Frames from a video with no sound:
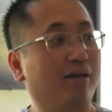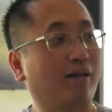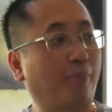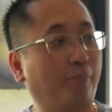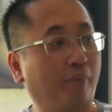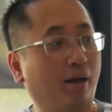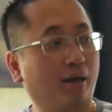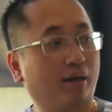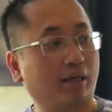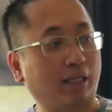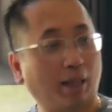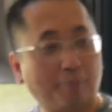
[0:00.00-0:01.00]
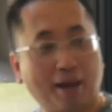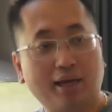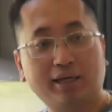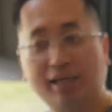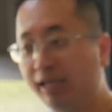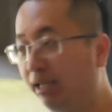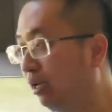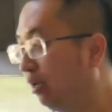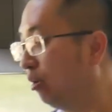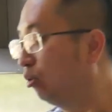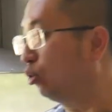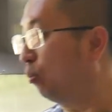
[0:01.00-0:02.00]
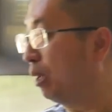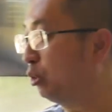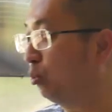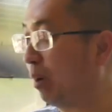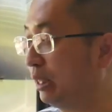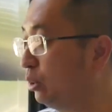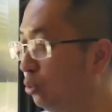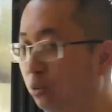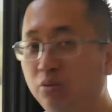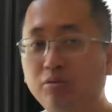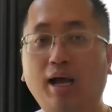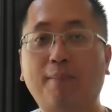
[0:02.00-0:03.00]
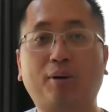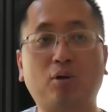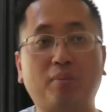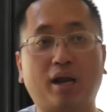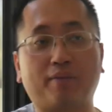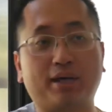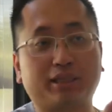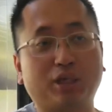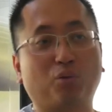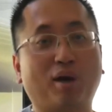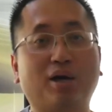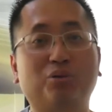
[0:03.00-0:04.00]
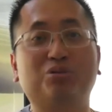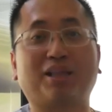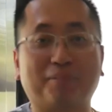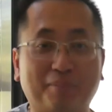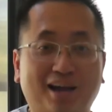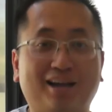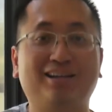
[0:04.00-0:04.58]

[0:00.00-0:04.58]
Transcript: ke, uh, kita panggil untuk bantu-bantu, nggak perlu melewati ruang utama.